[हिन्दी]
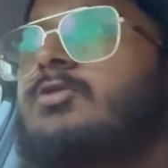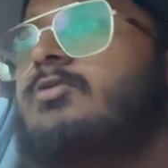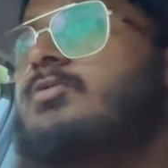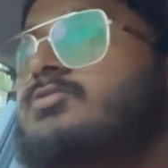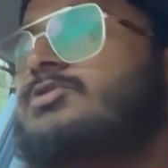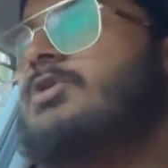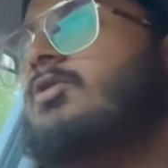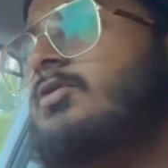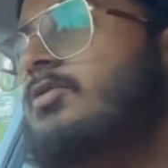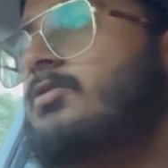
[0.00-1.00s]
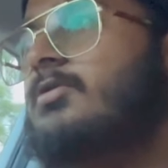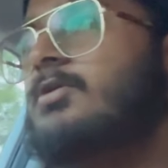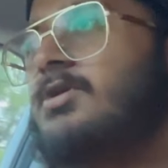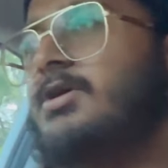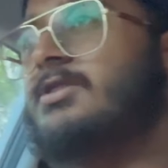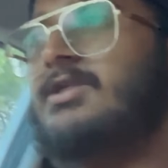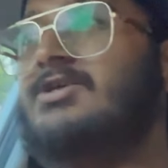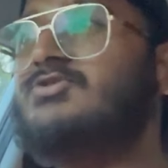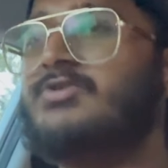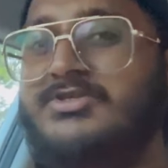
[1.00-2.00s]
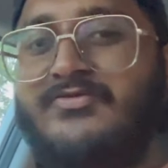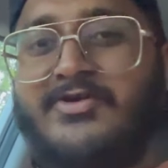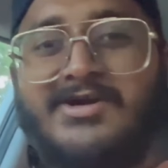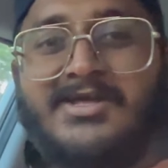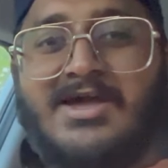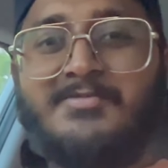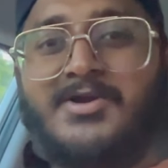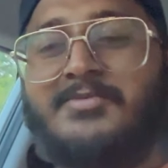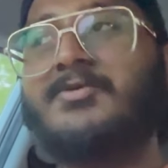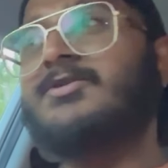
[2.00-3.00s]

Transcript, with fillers: तो चलो करते हैं स्विच फ्रंट कैमरे पर